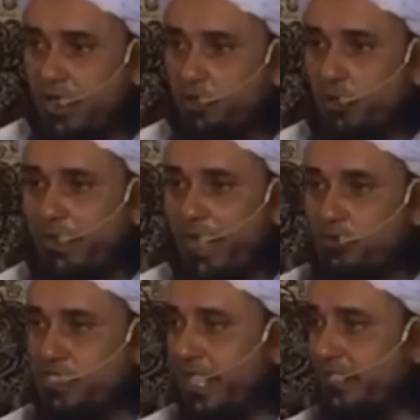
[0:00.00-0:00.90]
तो मैं
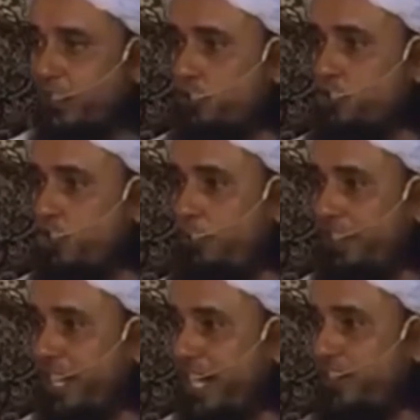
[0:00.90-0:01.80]
उनसे कहता हूं जो
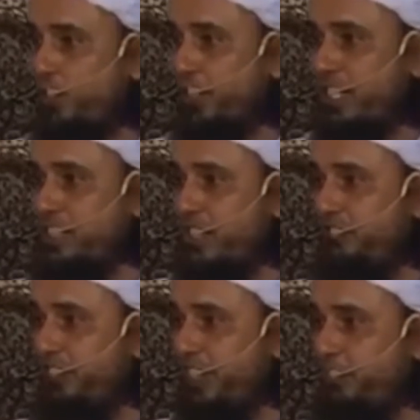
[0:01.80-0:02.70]
पठान होटल से
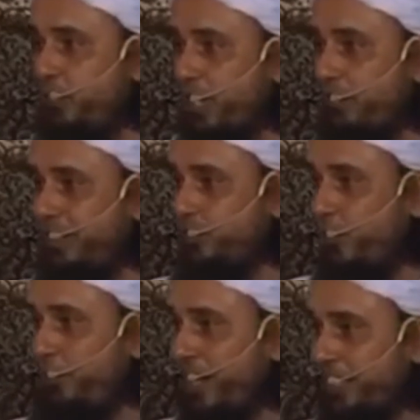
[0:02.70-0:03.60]
फ्री फोकट में
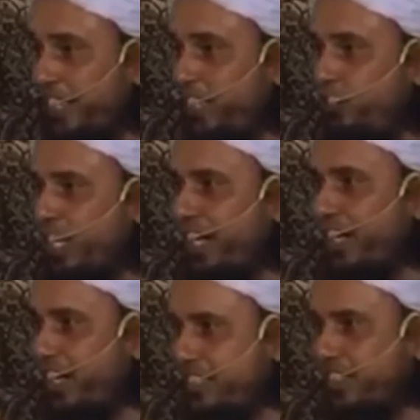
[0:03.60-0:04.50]
दो पराठे नहीं उठा
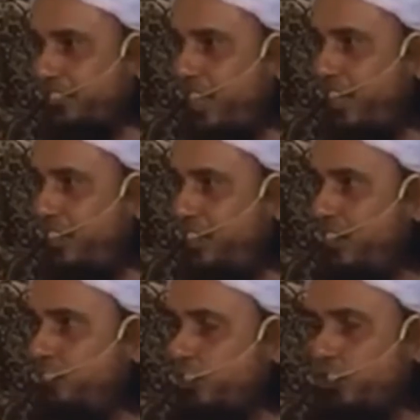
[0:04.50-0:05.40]
के ला सकता
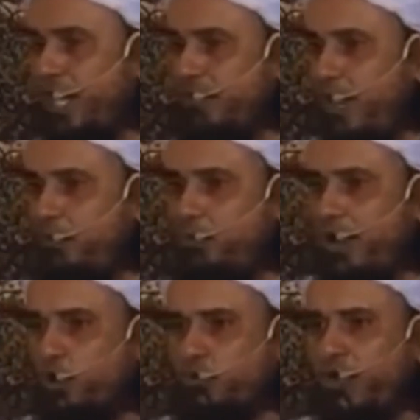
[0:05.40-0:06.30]
वो तुम्हारी
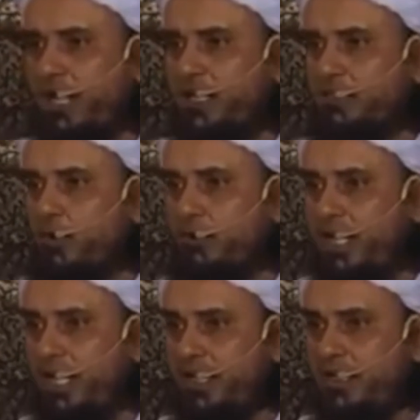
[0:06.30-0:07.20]
महबूबा को तुम्हारे कदमों
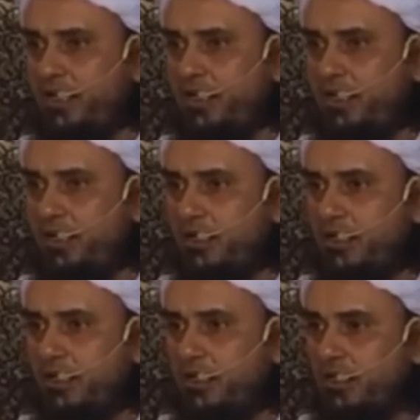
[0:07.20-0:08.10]
में
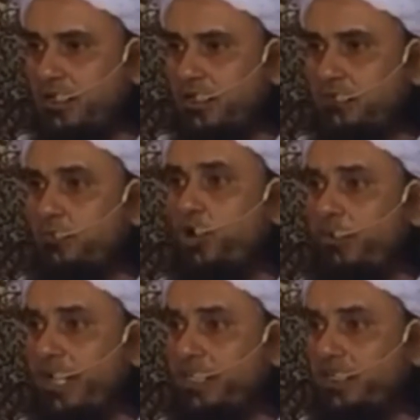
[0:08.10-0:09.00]

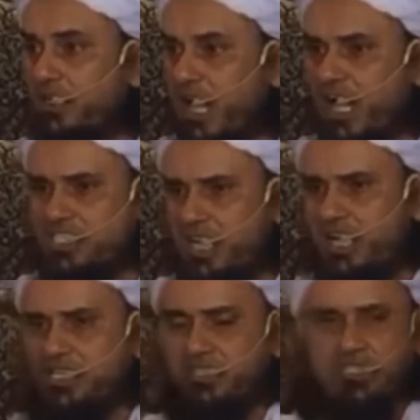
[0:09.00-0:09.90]
बोलो भाई कहां से
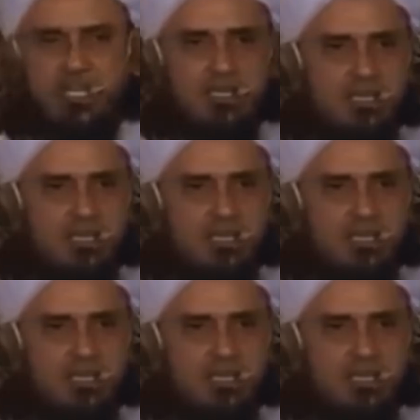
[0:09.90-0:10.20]
ला सकता है